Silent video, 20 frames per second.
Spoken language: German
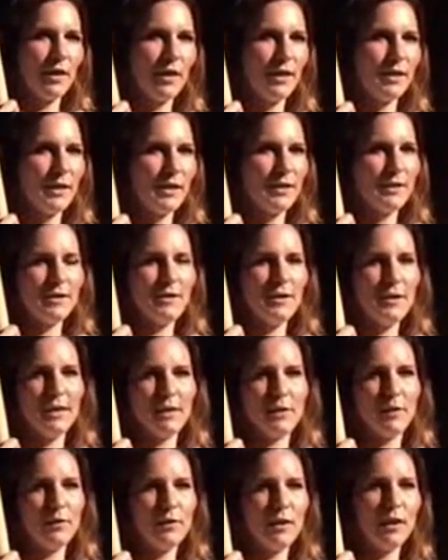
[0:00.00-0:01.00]
fand. Alle, die
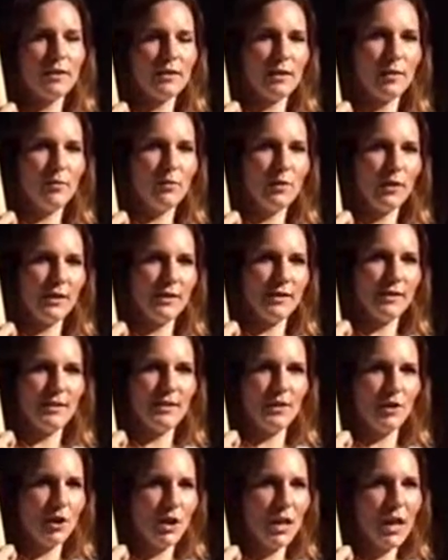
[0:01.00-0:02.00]
ich gefragt habe, wollten
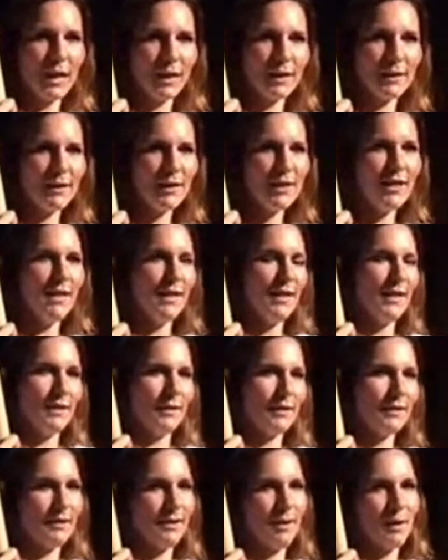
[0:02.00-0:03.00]
sie schlachten.
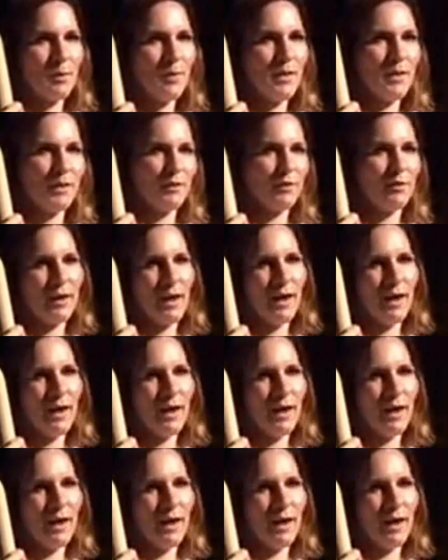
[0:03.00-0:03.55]
Das kam nicht in